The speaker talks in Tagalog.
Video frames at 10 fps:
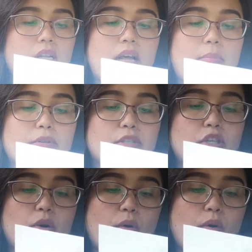tapos
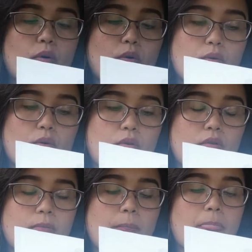yung
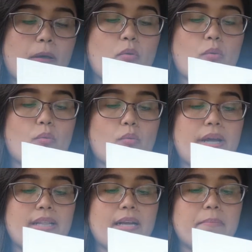
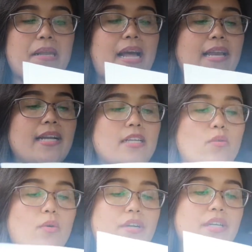wedding planning and
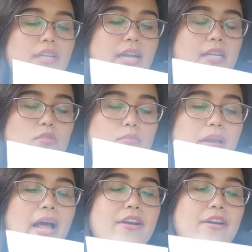coordinate,
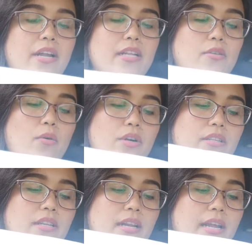planner and
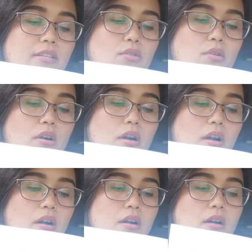
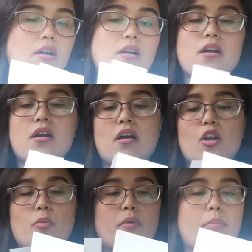coordinator.
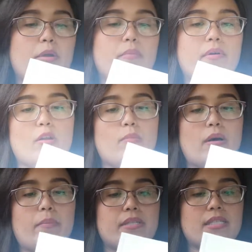Ano po ba yung mga
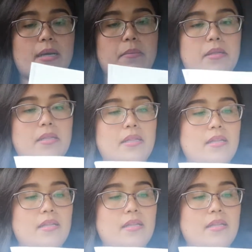lumapit sa atin?